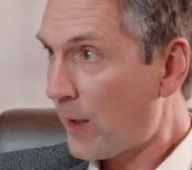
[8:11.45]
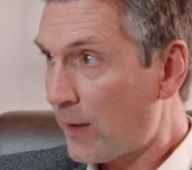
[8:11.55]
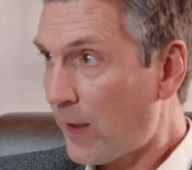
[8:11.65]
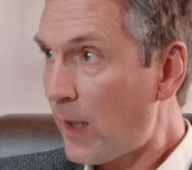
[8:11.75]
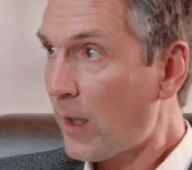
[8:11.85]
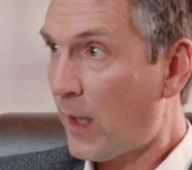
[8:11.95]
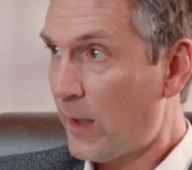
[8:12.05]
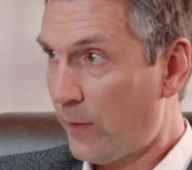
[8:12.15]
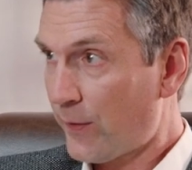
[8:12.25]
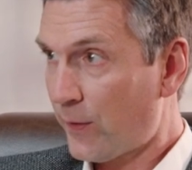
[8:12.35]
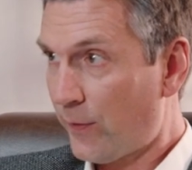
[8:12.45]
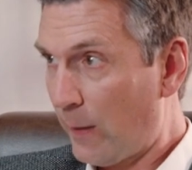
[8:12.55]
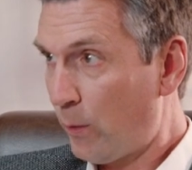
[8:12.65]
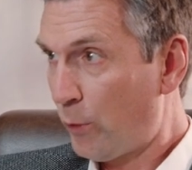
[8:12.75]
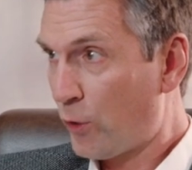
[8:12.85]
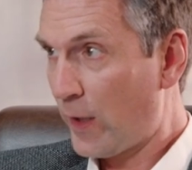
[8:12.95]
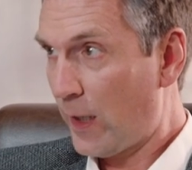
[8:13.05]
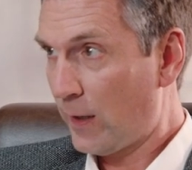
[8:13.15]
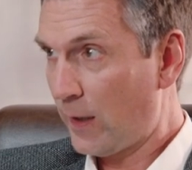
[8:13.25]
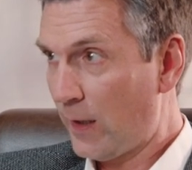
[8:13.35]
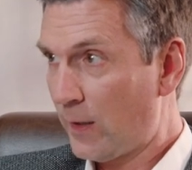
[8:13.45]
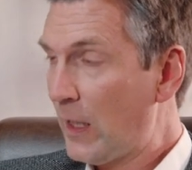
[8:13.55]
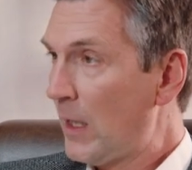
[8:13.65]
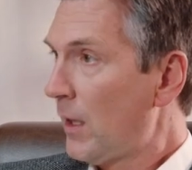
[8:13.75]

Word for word: Digitale rein, was das Werbebudget angeht,